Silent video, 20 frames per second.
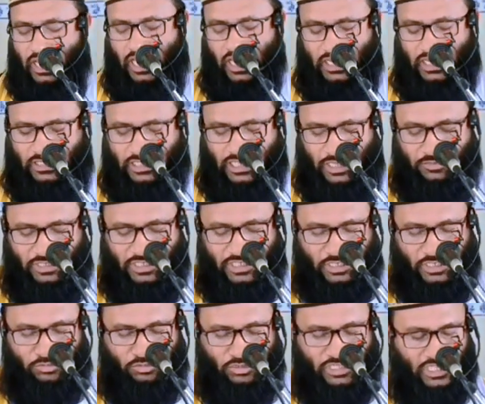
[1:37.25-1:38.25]
আল্লাহ তালা
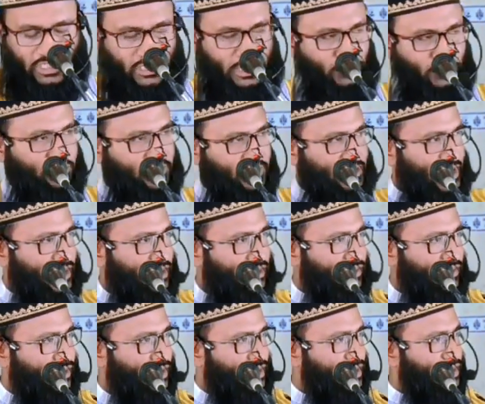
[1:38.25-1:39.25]
আমাদেরকে বোঝার তৌফিক দান
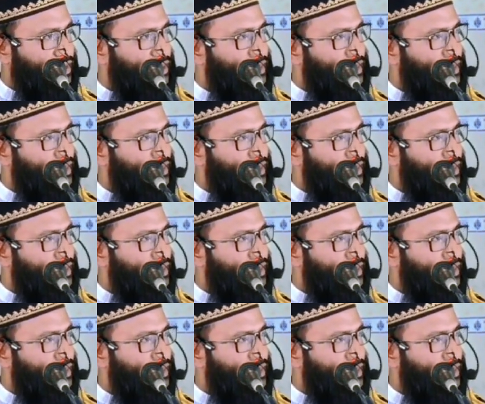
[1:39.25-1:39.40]
করে